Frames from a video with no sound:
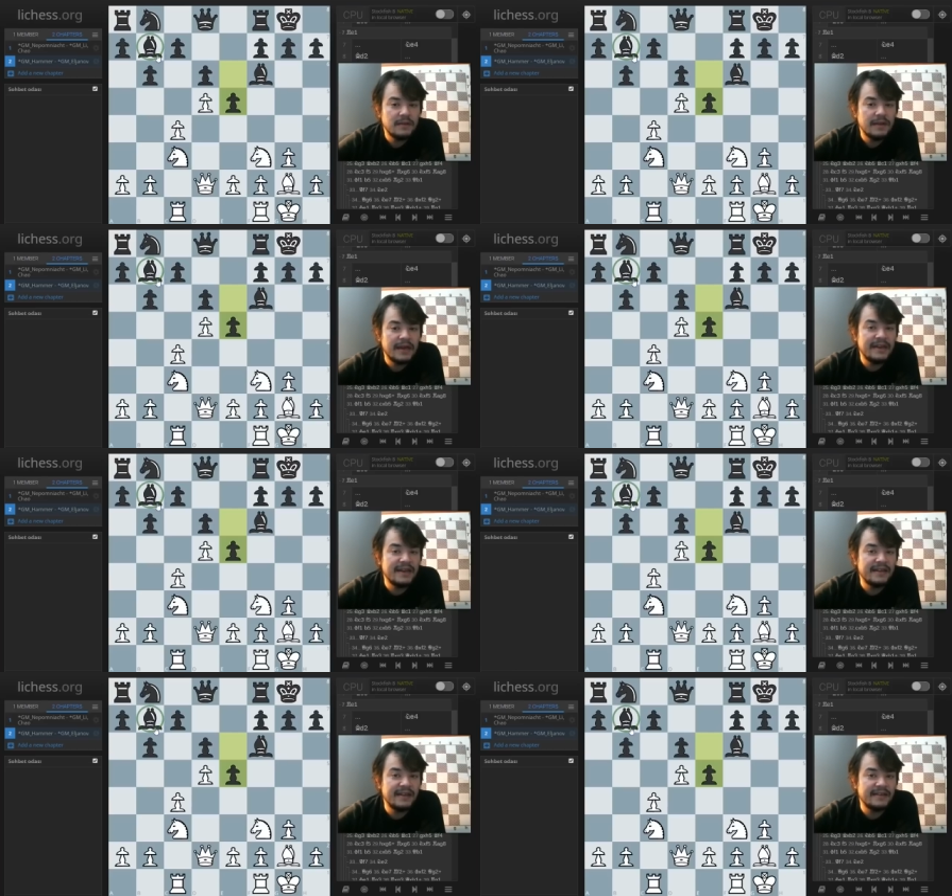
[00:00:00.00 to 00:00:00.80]
her ne
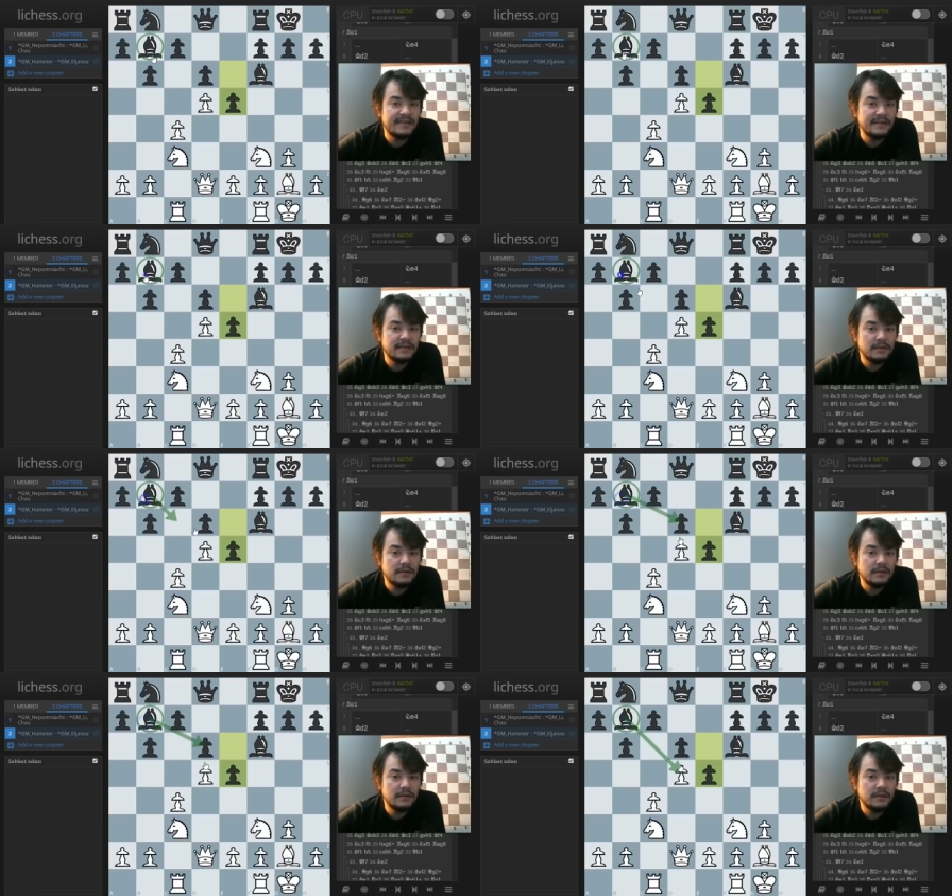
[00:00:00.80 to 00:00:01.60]
kadar
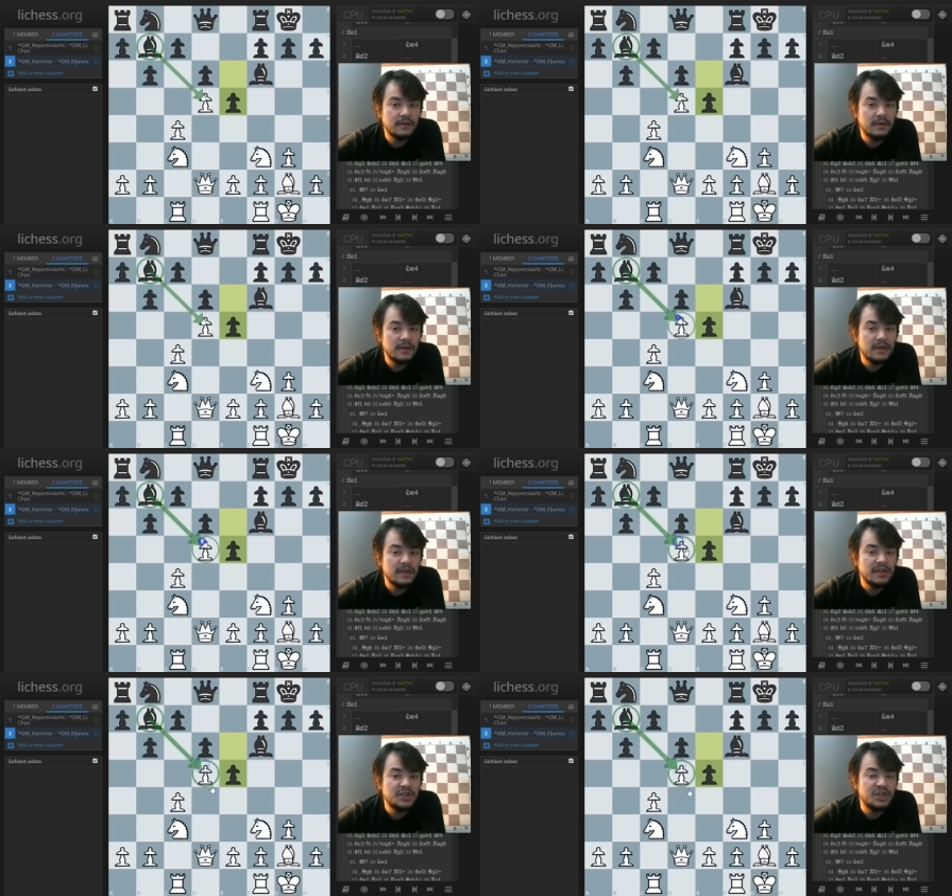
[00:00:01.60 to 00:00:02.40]

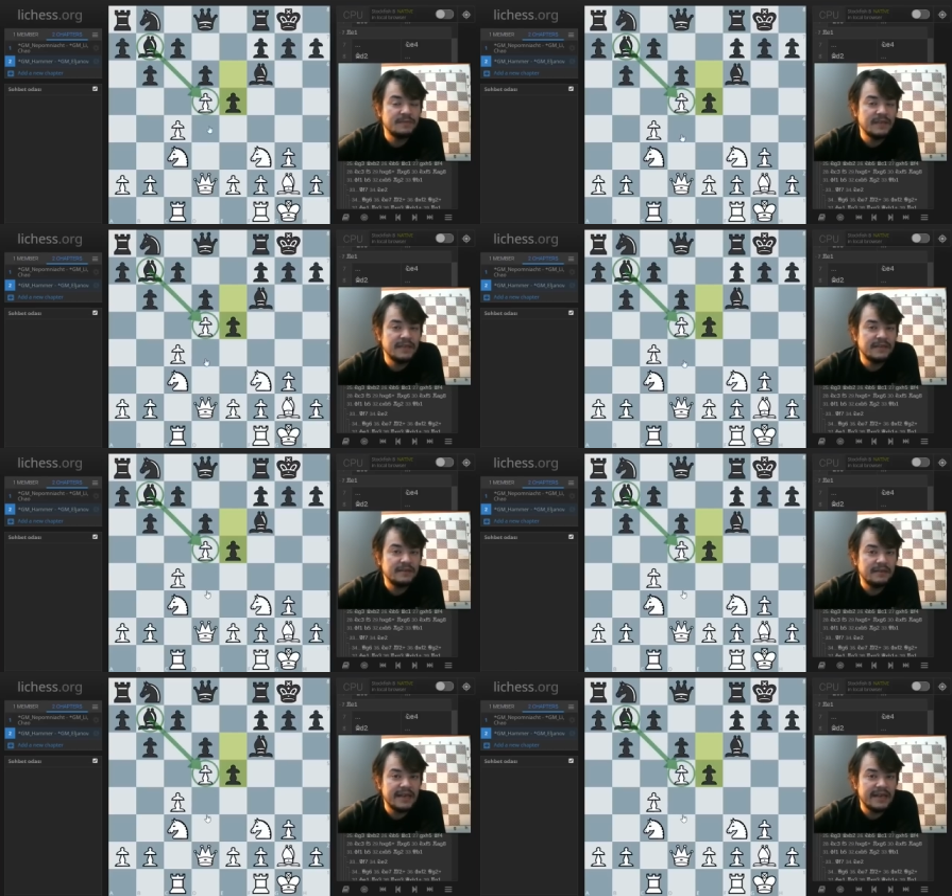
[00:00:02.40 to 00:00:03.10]
şimdilik